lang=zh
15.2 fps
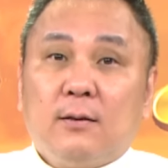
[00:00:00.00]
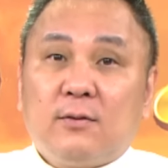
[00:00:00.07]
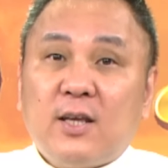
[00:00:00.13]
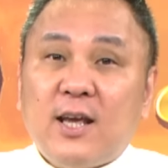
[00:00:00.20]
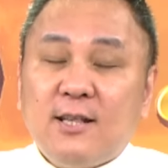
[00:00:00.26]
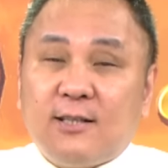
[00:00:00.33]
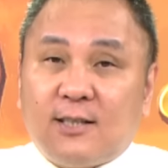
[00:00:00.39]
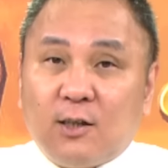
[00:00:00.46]

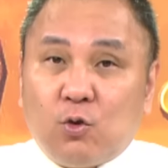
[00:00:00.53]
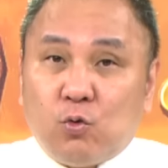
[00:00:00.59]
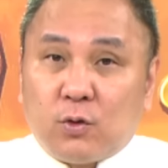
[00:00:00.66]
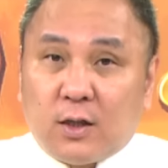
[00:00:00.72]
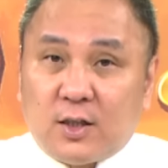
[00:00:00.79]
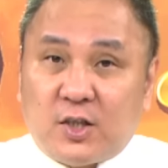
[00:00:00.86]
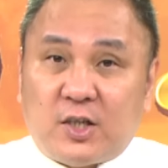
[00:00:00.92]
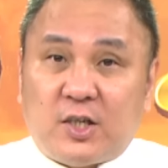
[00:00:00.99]
电子股
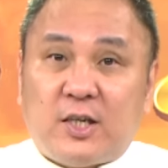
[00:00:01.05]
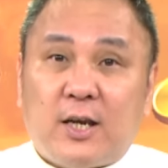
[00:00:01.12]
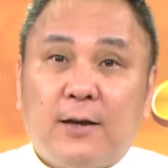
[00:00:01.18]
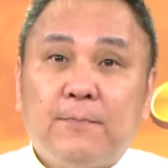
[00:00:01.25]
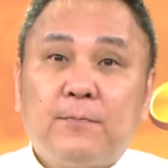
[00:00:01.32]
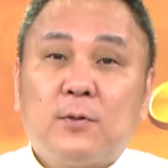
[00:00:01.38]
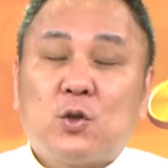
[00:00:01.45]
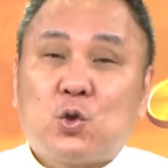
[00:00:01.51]
的
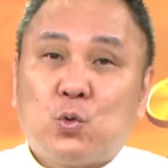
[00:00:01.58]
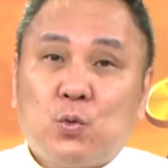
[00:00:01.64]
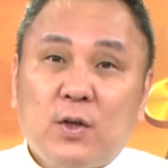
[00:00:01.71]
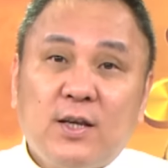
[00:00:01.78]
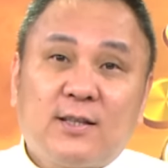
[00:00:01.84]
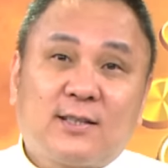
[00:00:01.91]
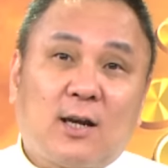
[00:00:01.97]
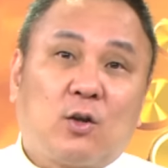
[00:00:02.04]
钱主
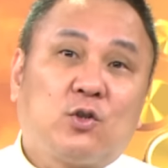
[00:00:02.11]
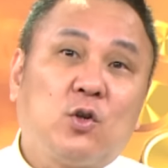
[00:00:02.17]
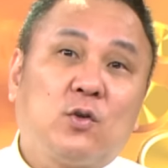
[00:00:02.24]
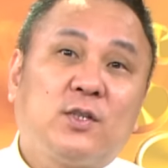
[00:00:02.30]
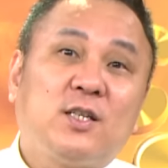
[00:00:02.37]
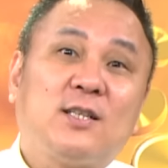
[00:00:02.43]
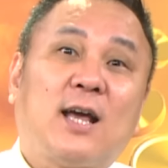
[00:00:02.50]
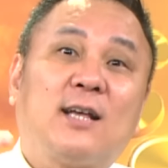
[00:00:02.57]
力早
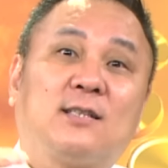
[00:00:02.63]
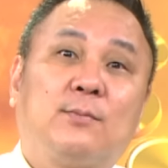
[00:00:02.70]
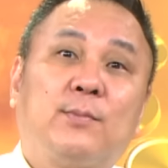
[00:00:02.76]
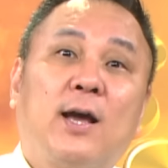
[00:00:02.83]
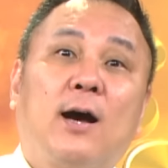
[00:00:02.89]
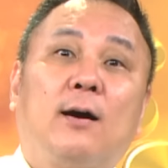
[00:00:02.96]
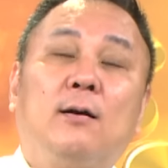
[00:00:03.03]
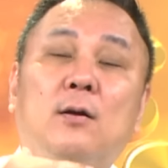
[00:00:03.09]
就进来，怎
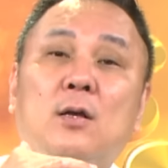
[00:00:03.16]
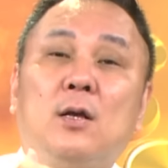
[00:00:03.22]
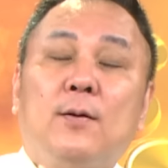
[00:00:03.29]
么样？